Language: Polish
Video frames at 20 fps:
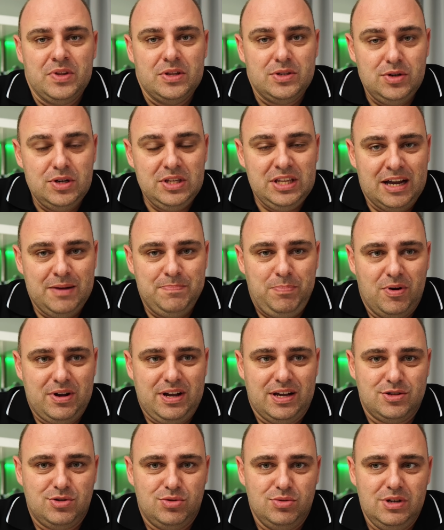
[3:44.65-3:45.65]
co i tak
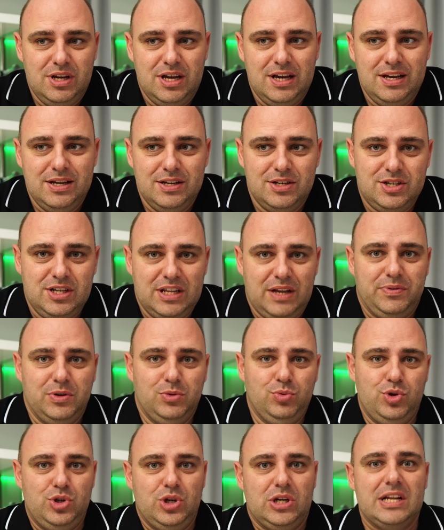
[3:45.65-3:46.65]
pokazuje, że
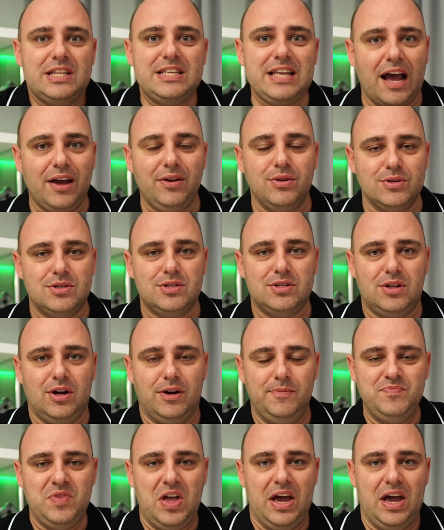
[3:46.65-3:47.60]
nawet uśredniając to,